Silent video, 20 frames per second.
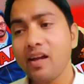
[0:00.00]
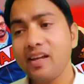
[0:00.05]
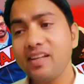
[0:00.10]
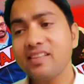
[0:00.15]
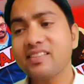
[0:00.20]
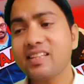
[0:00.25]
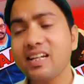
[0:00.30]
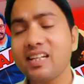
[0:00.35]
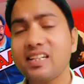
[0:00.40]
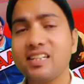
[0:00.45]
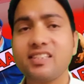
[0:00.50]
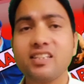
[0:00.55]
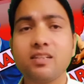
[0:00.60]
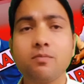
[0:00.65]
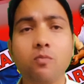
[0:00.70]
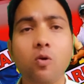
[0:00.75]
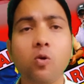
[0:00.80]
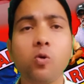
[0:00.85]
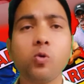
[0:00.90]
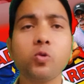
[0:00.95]
इसका रीज़न
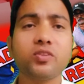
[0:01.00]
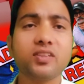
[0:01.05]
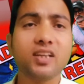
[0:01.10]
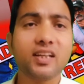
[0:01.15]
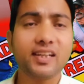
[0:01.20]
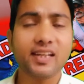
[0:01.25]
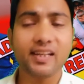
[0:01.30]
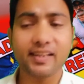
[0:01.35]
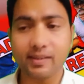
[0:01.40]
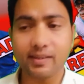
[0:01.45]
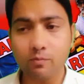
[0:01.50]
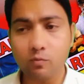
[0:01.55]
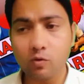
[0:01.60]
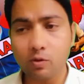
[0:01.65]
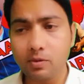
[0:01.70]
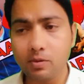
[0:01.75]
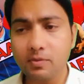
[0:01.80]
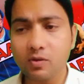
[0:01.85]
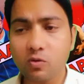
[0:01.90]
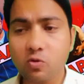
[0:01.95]
बहुत सारे है कि
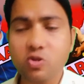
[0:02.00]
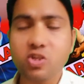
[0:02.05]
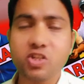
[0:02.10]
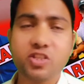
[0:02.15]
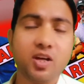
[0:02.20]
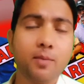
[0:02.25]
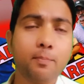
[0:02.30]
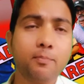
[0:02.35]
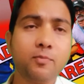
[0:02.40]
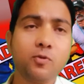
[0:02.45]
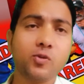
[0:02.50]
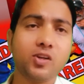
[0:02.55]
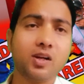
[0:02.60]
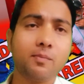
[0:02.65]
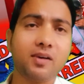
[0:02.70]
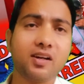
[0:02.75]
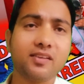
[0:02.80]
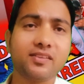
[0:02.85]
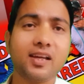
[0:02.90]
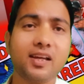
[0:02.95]
मूवी में कुछ दम भी होना
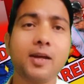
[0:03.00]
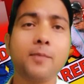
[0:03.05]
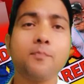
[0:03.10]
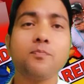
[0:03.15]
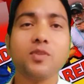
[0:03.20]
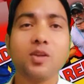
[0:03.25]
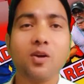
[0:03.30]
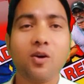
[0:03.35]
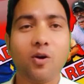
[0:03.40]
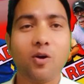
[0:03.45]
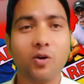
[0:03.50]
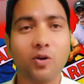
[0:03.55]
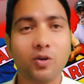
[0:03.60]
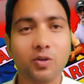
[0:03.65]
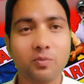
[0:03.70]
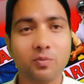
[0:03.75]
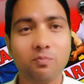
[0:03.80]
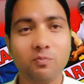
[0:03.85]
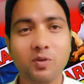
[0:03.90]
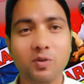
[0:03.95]
मांगता है
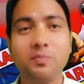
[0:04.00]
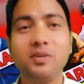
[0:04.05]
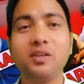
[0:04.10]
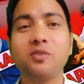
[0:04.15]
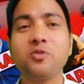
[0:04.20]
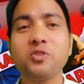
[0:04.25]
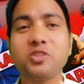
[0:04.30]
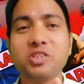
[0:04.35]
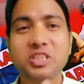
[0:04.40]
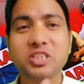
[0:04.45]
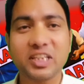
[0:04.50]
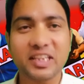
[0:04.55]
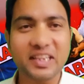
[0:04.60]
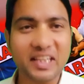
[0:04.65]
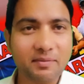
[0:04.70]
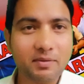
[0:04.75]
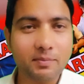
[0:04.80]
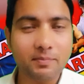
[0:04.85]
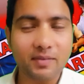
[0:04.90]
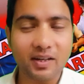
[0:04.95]
और मूवी कुछ
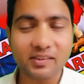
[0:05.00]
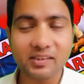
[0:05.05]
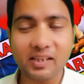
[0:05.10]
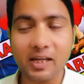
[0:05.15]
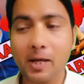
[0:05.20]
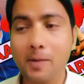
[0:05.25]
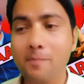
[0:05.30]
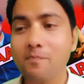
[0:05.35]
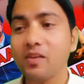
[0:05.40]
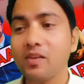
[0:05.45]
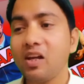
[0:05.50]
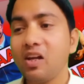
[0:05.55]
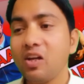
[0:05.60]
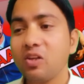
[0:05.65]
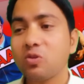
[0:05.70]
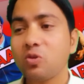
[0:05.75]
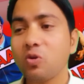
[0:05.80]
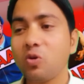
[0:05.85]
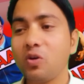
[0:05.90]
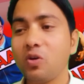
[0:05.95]
चलना भी मांगता है
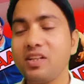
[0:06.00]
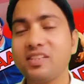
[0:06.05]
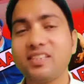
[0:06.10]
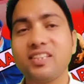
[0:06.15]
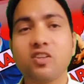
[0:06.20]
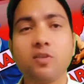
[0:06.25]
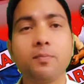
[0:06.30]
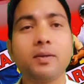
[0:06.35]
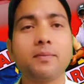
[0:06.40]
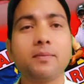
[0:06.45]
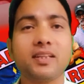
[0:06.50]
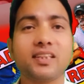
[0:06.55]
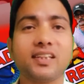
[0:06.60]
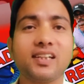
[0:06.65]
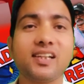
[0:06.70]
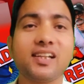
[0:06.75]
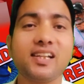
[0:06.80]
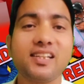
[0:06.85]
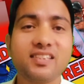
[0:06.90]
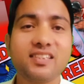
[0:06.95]
तो इसी के ऊपर बात
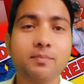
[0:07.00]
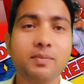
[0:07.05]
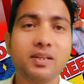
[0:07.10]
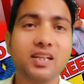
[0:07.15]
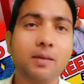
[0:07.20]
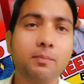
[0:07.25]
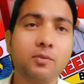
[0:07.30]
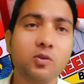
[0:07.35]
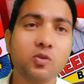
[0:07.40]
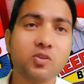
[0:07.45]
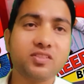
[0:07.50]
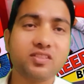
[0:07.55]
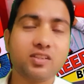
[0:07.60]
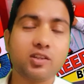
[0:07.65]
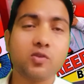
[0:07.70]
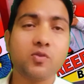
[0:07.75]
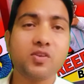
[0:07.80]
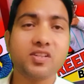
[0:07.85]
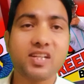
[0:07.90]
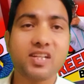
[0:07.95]
करेंगे इससे पहले आप लोगों से
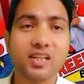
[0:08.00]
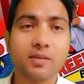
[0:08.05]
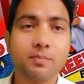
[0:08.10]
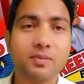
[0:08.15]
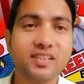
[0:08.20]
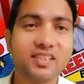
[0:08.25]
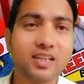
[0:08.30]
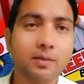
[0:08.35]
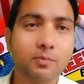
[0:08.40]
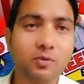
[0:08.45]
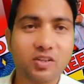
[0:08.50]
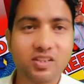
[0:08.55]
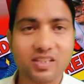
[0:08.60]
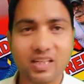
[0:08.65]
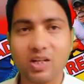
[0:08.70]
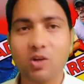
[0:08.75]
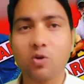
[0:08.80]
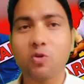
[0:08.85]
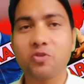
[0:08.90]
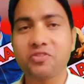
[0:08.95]
रिक्वेस्ट है कि प्लीज़ आप लोग
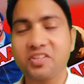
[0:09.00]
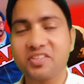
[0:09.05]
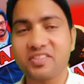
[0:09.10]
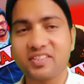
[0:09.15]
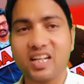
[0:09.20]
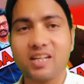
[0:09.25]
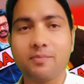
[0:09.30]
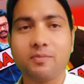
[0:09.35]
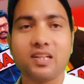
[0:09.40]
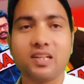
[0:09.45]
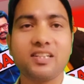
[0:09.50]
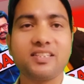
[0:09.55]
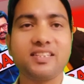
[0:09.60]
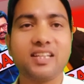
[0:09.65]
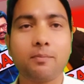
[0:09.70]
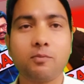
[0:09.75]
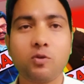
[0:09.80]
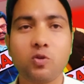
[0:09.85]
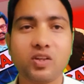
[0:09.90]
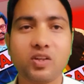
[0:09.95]
चैनल को सब्सक्राइब कर लीजिए
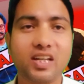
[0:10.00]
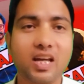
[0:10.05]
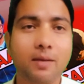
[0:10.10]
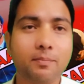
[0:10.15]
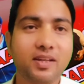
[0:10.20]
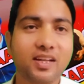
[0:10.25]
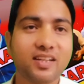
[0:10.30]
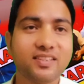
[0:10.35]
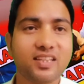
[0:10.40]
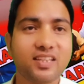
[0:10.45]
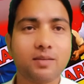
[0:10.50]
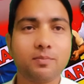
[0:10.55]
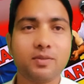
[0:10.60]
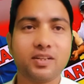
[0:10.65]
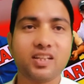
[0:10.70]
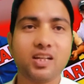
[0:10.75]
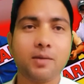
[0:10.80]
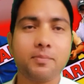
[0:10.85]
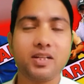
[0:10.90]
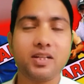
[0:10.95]
आप लोग के यहाँ पे एक से एक बढ़
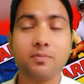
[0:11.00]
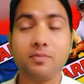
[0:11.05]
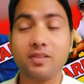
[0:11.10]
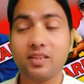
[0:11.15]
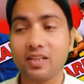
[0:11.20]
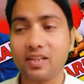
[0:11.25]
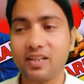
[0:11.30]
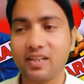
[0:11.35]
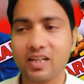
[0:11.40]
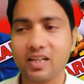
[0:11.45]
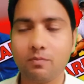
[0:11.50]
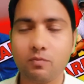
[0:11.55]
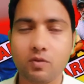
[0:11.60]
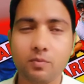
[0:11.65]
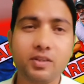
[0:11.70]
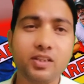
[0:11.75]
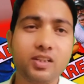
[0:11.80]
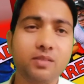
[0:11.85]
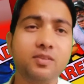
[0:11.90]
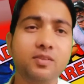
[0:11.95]
के अपडेट मिलता रहेगा
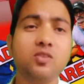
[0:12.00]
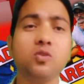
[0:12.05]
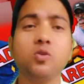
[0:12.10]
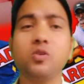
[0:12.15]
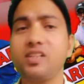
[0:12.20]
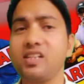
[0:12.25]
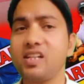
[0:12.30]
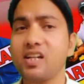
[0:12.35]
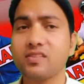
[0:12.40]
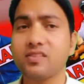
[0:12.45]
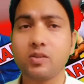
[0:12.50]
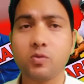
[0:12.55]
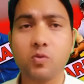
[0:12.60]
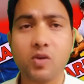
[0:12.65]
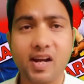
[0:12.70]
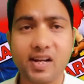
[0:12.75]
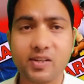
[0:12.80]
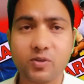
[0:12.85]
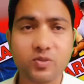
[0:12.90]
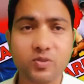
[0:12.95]
मूवी रिव्यू हो रिएक्शन हो
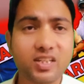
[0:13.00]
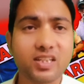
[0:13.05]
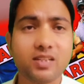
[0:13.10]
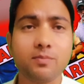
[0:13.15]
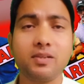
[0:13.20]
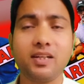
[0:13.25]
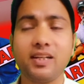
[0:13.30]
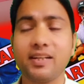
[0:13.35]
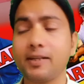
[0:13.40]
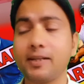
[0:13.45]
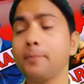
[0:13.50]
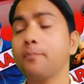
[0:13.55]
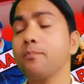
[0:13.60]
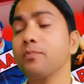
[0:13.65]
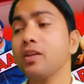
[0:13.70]
ए टू जेड मिलेगी